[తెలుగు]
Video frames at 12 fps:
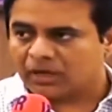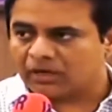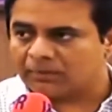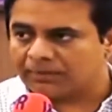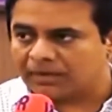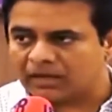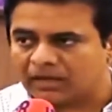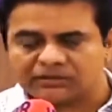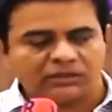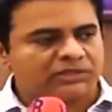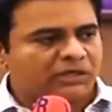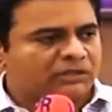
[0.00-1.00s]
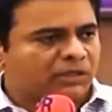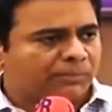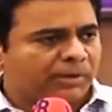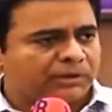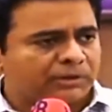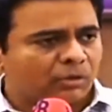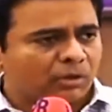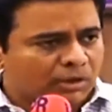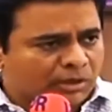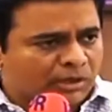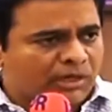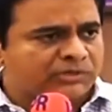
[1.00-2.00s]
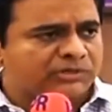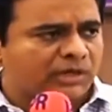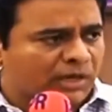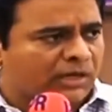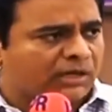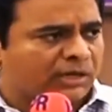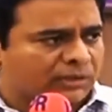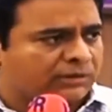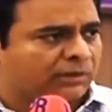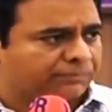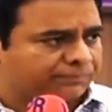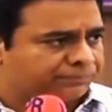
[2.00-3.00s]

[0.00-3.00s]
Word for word: ఆయన భారతీయ జనతా పార్టీ యొక్క క్రియాశీల కార్యకర్త